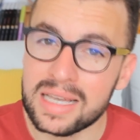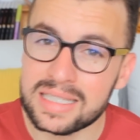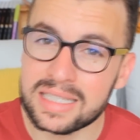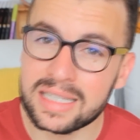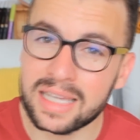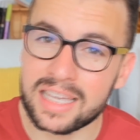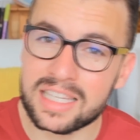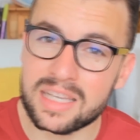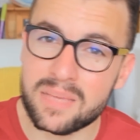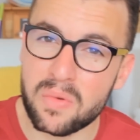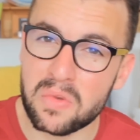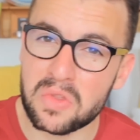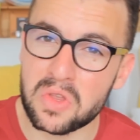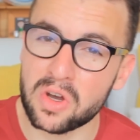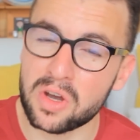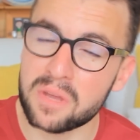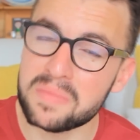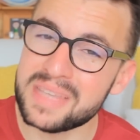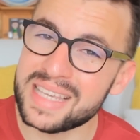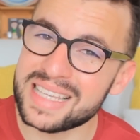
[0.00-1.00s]
C'est très
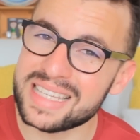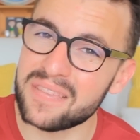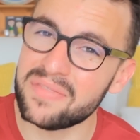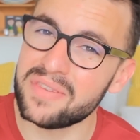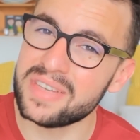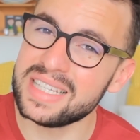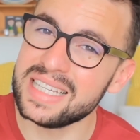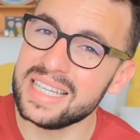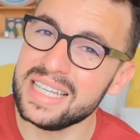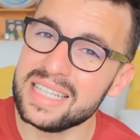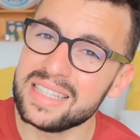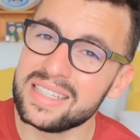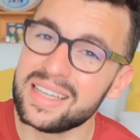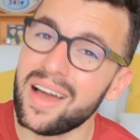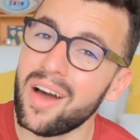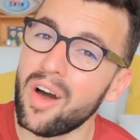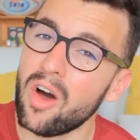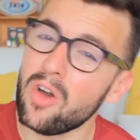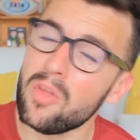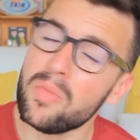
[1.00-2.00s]
important, comme ça, ça
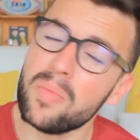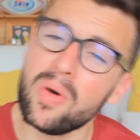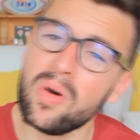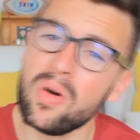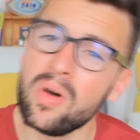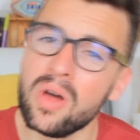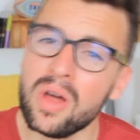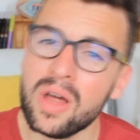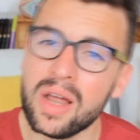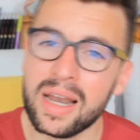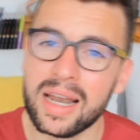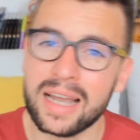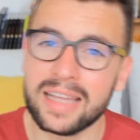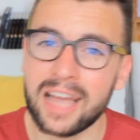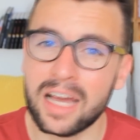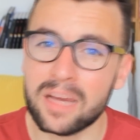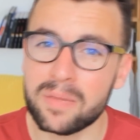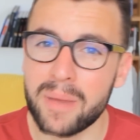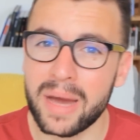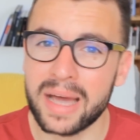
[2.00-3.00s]
facilite grandement
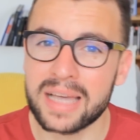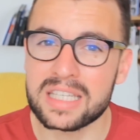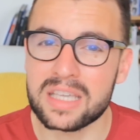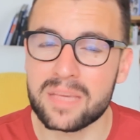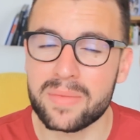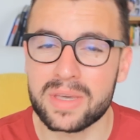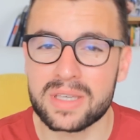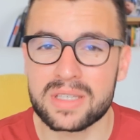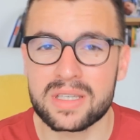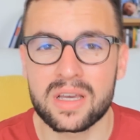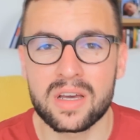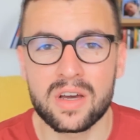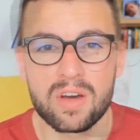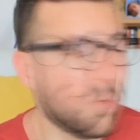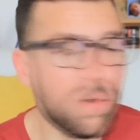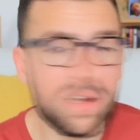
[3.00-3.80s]
la drague par SMS.